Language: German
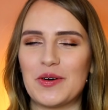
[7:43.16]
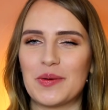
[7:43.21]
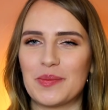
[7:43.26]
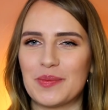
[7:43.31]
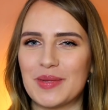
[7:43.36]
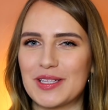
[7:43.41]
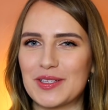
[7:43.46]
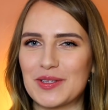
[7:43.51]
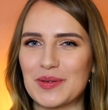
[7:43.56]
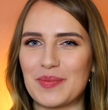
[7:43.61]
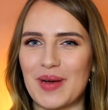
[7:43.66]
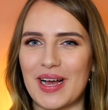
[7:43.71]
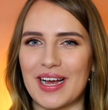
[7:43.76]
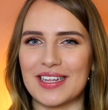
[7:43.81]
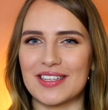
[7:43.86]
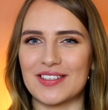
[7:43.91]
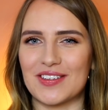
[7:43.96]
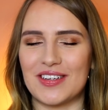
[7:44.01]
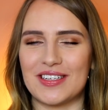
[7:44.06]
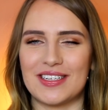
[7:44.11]
Um
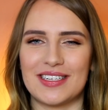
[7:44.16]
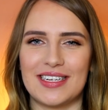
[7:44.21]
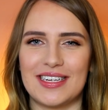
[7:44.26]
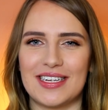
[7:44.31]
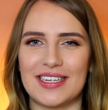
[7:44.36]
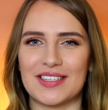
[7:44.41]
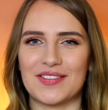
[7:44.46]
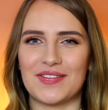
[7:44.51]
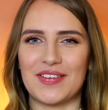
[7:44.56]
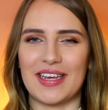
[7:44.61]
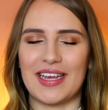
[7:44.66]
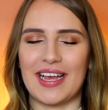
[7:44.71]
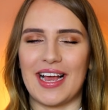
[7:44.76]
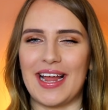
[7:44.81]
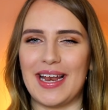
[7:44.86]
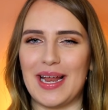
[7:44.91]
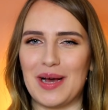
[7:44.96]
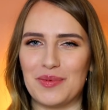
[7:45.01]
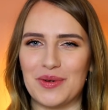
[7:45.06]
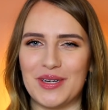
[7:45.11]
mitzumachen, solltet ihr deswegen
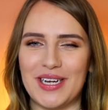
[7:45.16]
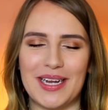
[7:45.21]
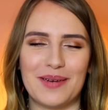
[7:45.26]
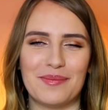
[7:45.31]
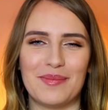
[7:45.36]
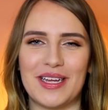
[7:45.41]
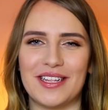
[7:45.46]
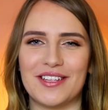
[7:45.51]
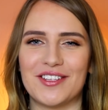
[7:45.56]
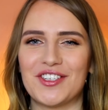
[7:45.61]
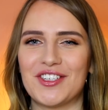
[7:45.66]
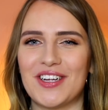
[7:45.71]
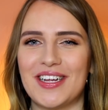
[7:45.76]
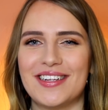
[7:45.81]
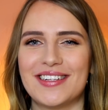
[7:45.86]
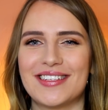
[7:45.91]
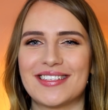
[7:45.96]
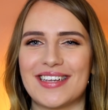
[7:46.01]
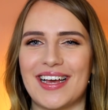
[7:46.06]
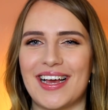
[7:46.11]
ein Abonnent meines
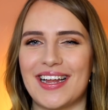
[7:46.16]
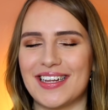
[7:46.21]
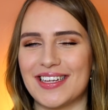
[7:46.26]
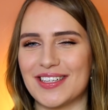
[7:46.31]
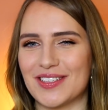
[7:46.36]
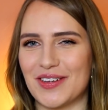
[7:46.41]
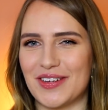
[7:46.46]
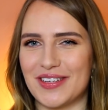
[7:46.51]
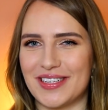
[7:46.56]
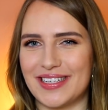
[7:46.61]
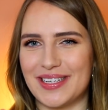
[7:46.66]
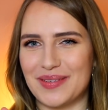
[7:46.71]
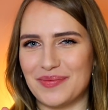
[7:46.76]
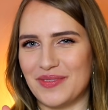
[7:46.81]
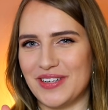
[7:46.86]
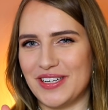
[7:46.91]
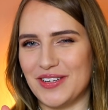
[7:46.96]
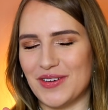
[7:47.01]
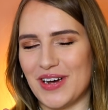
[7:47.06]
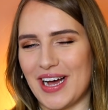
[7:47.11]
Channels sein. Ihr solltet dem
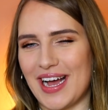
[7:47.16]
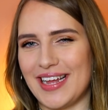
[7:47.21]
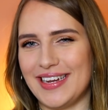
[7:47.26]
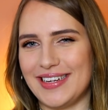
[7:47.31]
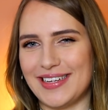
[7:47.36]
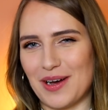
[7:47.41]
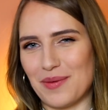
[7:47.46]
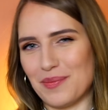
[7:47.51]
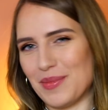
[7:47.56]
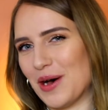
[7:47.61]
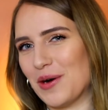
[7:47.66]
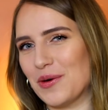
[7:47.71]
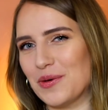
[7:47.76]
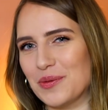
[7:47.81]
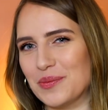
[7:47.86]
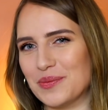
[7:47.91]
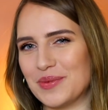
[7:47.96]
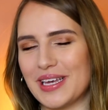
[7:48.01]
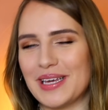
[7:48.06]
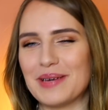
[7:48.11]
Video einen Daumen nach
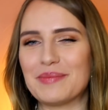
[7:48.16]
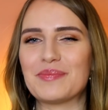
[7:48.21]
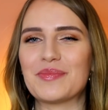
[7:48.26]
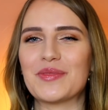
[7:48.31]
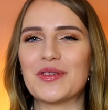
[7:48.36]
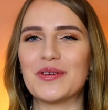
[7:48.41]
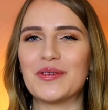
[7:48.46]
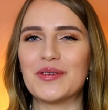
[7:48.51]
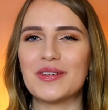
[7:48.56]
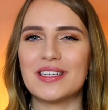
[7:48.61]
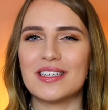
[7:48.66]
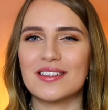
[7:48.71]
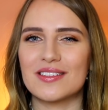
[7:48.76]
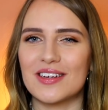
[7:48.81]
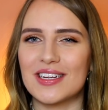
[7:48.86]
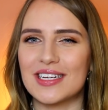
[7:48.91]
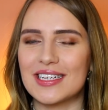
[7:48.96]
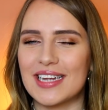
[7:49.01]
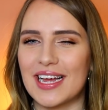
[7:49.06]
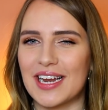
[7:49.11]
oben geben und ihr
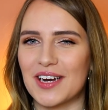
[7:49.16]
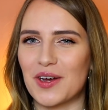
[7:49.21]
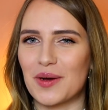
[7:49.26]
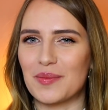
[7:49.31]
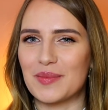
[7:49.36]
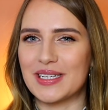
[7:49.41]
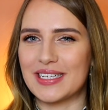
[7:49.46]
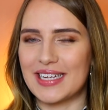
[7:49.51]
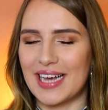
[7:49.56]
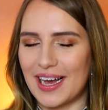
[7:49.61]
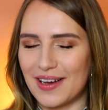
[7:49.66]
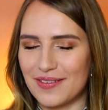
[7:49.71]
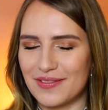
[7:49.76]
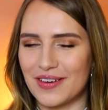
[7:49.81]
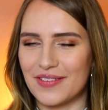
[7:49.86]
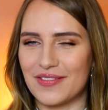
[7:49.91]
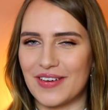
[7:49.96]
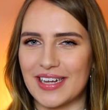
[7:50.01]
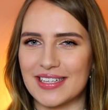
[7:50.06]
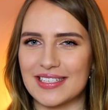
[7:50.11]
solltet einen Kommentar
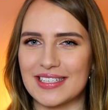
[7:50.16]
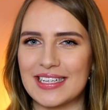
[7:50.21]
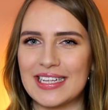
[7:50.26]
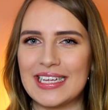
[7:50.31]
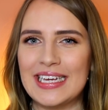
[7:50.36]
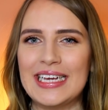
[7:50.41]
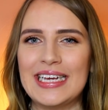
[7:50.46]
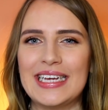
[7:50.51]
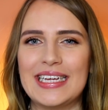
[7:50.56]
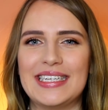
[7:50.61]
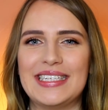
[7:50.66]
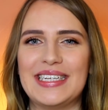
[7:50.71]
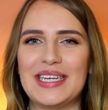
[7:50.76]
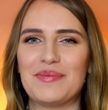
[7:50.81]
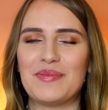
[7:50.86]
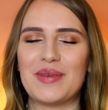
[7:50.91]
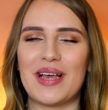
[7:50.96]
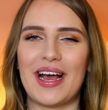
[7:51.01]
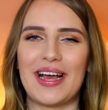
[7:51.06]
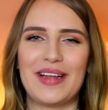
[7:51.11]
verfassen, in
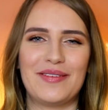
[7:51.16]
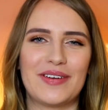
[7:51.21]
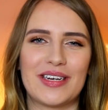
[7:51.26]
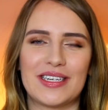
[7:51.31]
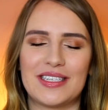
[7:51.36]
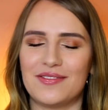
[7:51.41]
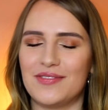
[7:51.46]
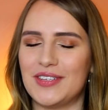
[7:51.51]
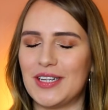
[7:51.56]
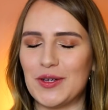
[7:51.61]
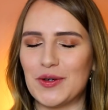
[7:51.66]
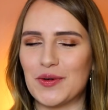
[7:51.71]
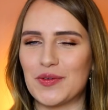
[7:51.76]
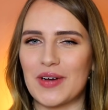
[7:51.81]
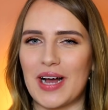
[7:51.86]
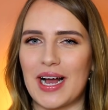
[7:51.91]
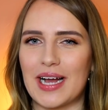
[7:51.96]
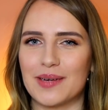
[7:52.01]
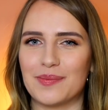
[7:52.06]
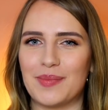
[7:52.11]
dem ihr einfach die
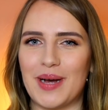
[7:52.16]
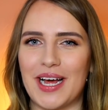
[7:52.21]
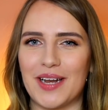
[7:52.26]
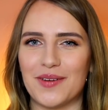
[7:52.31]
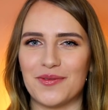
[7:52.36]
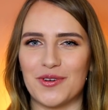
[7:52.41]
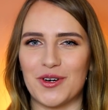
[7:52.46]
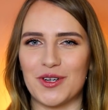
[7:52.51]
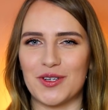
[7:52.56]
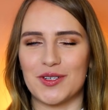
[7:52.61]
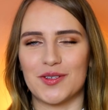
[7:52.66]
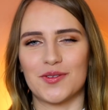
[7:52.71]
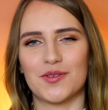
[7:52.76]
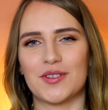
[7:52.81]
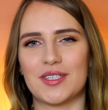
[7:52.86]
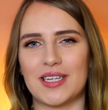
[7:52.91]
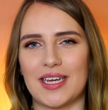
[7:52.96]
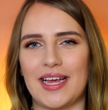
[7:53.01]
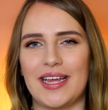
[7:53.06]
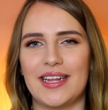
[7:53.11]
Videofrage beantwortet
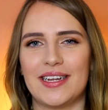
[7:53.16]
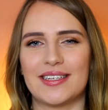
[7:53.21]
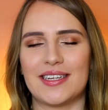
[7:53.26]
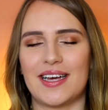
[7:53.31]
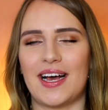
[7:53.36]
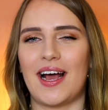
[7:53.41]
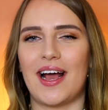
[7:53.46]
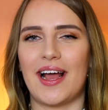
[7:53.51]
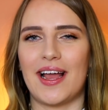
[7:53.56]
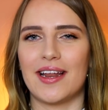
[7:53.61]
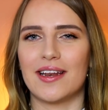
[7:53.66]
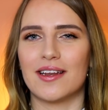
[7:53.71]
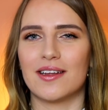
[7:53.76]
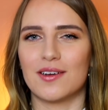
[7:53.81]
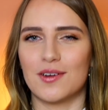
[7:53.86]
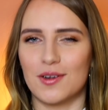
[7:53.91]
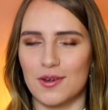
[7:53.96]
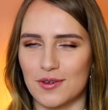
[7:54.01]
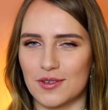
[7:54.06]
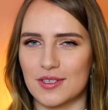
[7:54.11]
und dahinter
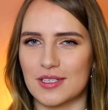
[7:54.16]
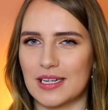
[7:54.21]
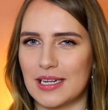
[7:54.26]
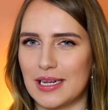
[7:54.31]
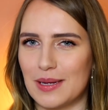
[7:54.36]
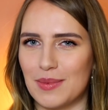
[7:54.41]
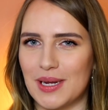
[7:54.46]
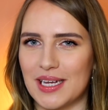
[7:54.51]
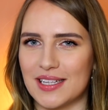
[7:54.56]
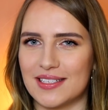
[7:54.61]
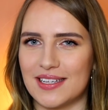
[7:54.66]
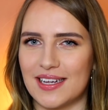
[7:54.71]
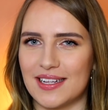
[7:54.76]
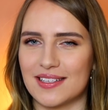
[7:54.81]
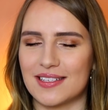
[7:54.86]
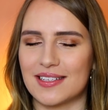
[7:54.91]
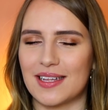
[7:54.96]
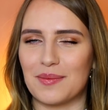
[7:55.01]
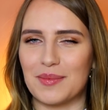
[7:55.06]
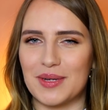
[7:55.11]
ein Glückskleeblatt
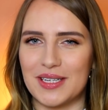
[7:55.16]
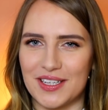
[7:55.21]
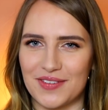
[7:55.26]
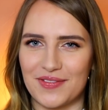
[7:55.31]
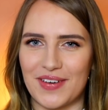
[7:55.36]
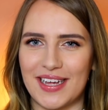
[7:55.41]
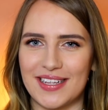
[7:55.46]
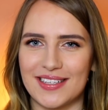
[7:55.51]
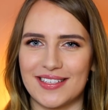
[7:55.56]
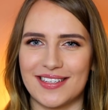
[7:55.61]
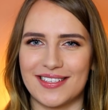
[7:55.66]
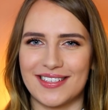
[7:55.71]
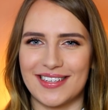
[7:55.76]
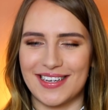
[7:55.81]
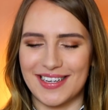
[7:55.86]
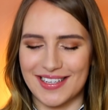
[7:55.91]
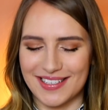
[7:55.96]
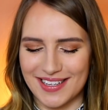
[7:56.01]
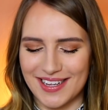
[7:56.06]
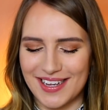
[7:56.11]
setzt, damit ich weiß, dass ihr
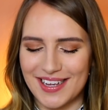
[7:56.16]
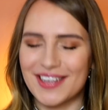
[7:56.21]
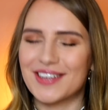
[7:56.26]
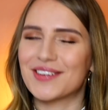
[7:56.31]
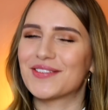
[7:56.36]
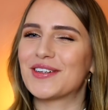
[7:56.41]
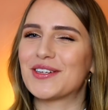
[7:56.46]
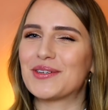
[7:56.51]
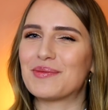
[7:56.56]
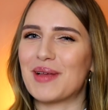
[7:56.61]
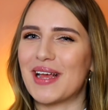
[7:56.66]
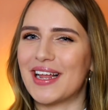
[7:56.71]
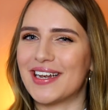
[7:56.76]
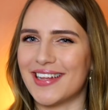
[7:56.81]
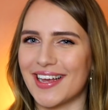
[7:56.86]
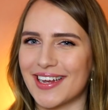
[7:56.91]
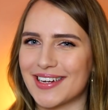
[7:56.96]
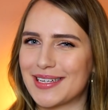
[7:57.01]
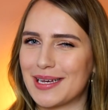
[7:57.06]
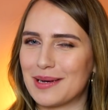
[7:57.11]
das Gewinnspiel
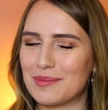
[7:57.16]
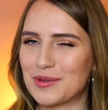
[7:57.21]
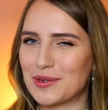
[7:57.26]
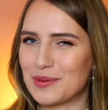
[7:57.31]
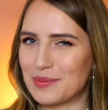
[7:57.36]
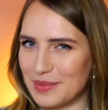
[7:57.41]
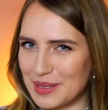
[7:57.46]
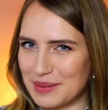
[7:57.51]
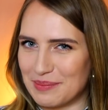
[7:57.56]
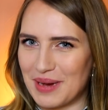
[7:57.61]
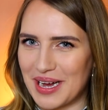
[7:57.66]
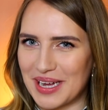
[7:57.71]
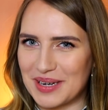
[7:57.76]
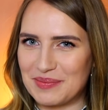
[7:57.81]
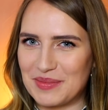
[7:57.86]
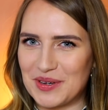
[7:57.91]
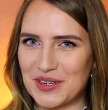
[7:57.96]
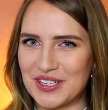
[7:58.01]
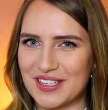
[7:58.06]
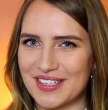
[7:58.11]
entdeckt habt und
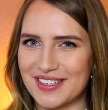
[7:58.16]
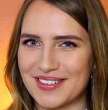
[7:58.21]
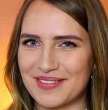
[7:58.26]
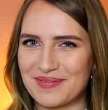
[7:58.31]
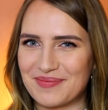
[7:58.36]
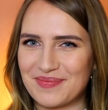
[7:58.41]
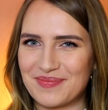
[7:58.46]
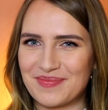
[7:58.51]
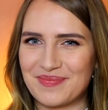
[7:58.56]
mitmachen möchtet.